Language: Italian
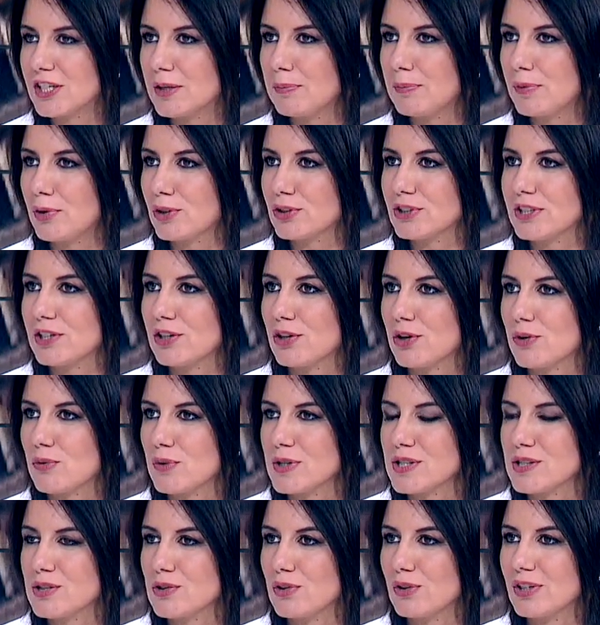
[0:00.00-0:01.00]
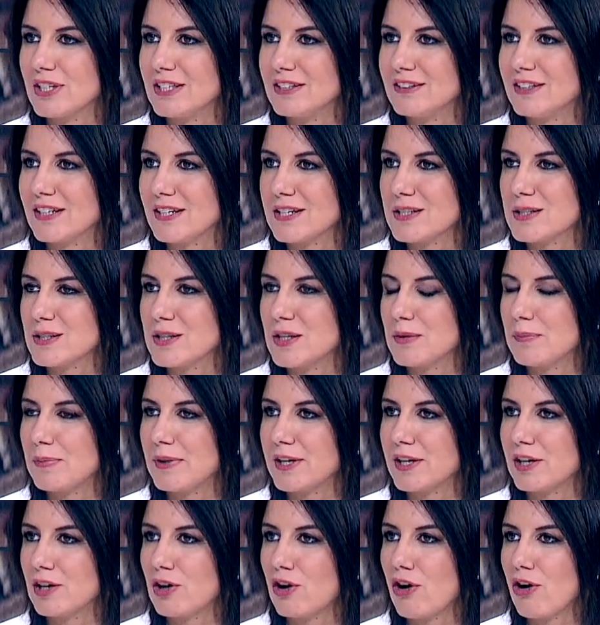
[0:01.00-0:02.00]
che portano a questo interesse
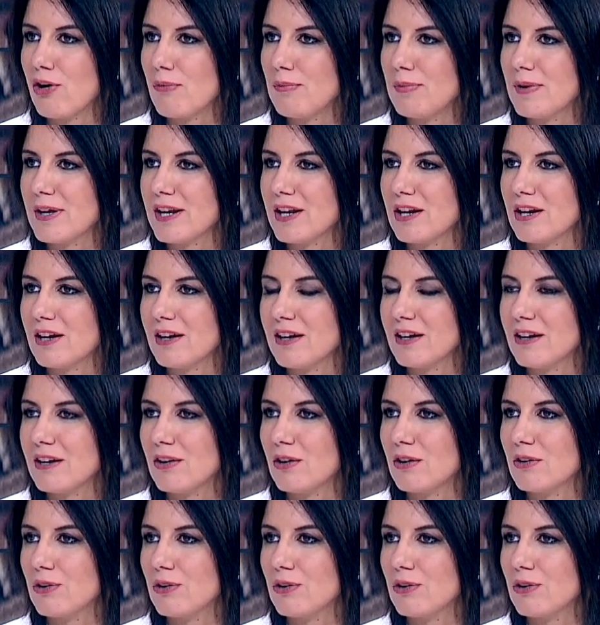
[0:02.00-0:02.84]
per l'opera